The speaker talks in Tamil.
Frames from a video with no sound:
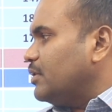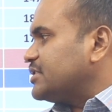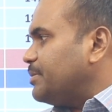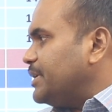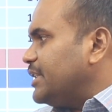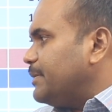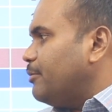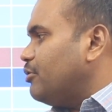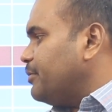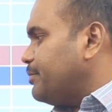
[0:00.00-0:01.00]
கோர்ஸ் அப்படின்னு இந்த
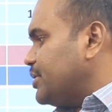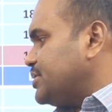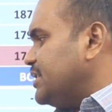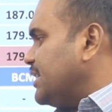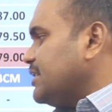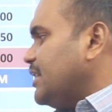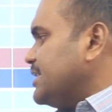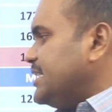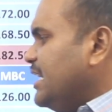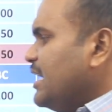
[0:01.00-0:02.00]
போல்ட்ரி ப்ரொடக்ஷன்
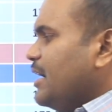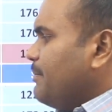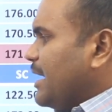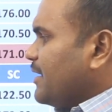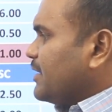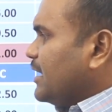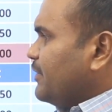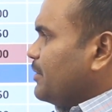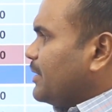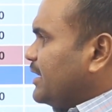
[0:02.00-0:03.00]
டெக்னாலஜி மாணவர்கள்
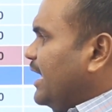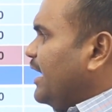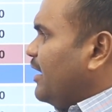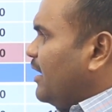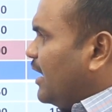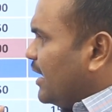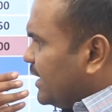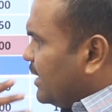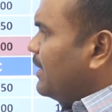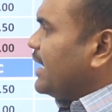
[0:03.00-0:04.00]
விரும்புகிறதே
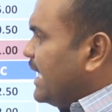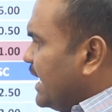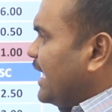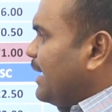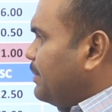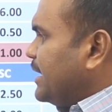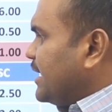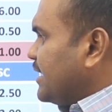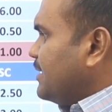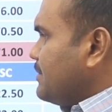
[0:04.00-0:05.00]
அதிகமாக இல்லை
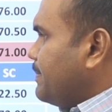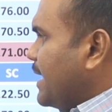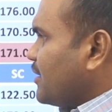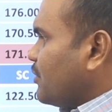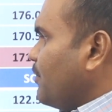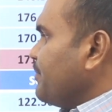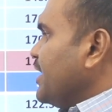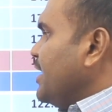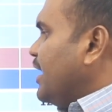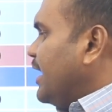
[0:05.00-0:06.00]
அப்படிங்கிறத நம்ம பார்க்குறோம்
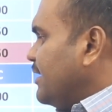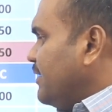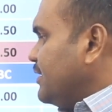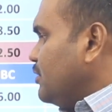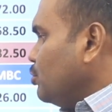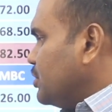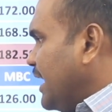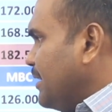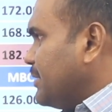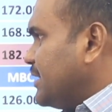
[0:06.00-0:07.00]
அதில் வந்து நூற்றி
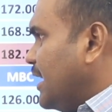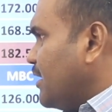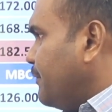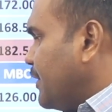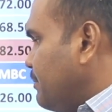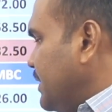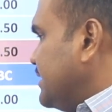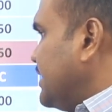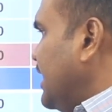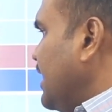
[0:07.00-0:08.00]
ஐம்பத்தி ஆறு ஃபார்
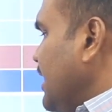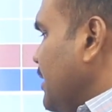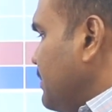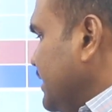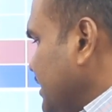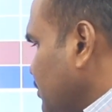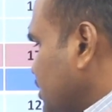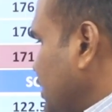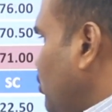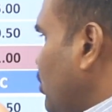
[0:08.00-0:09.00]
பிசி பிசி
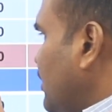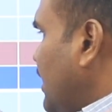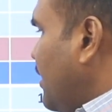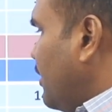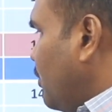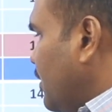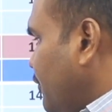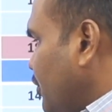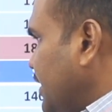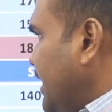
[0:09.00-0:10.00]
முஸ்லீம் ஒன்னா ஒன்
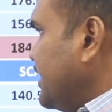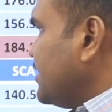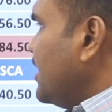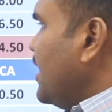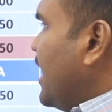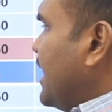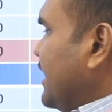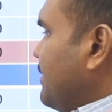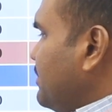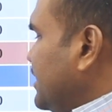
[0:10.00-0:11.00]
ஃபார்ட்டி எயிட் அண்ட்
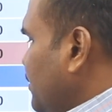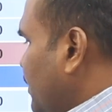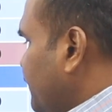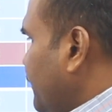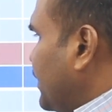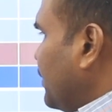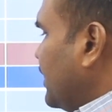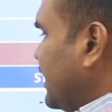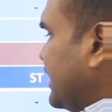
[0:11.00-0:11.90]
எம்பிசி ஒன் ஃபிஃப்டி ஒன்